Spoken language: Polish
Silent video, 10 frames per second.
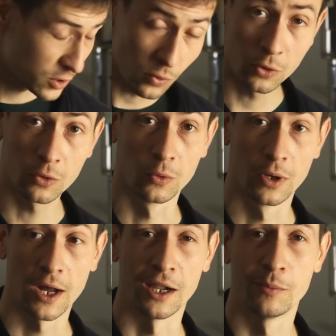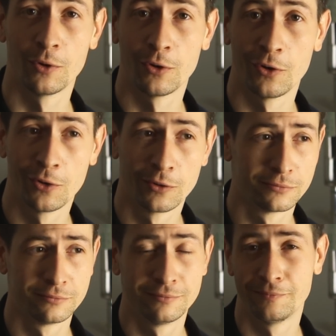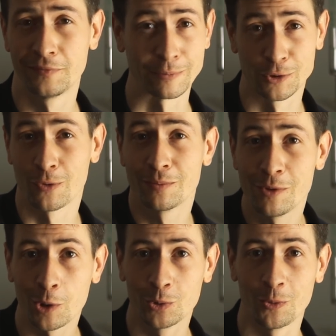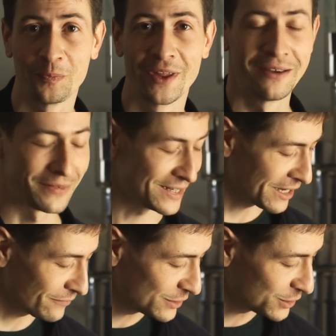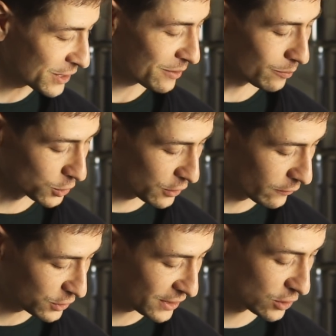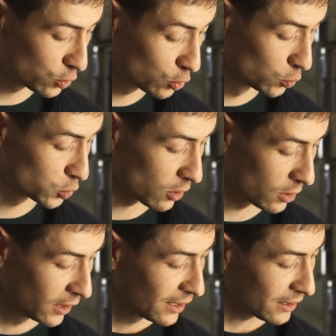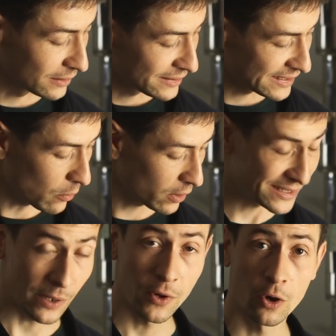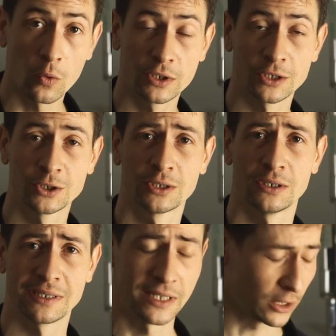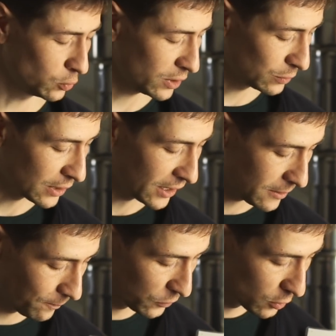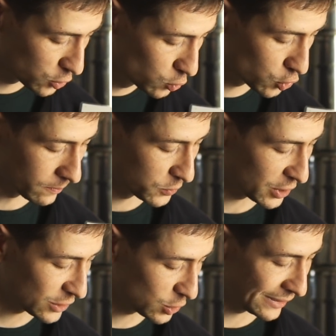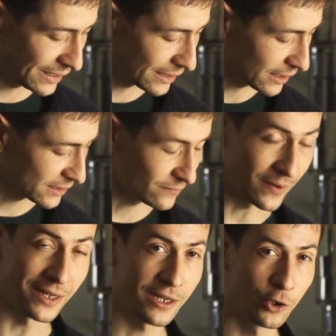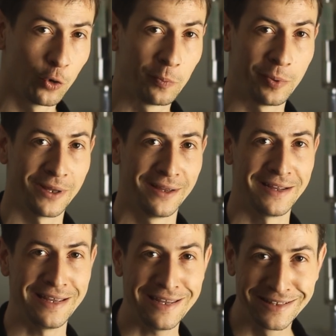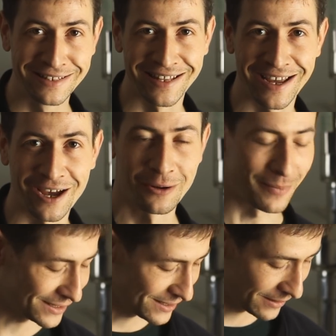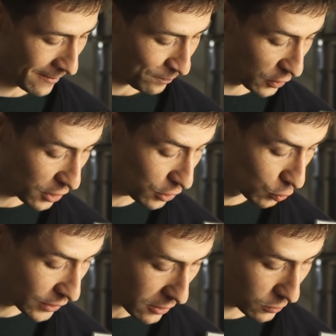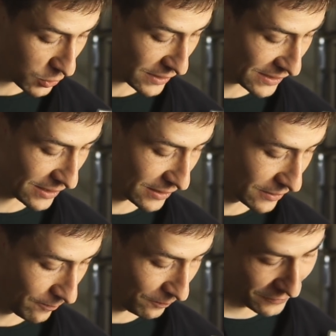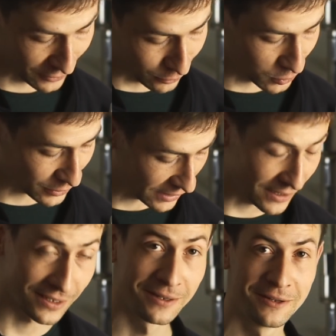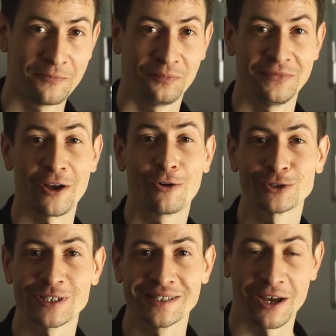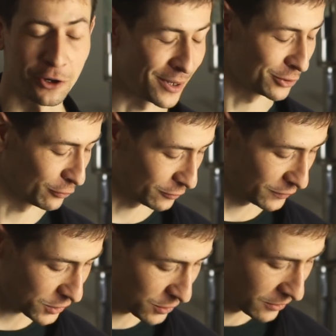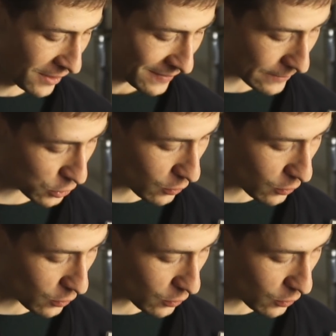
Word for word: cukru albo na przykład miodu. Więc jak widzicie, możliwości jest dużo. Y, całe, całe koło też y, znajduje tutaj dość dużą przestrzeń dla tak zwanej grupy inne aromaty. No i tutaj już jest y, no, dużo takich niekorzystnych aromatów również. Na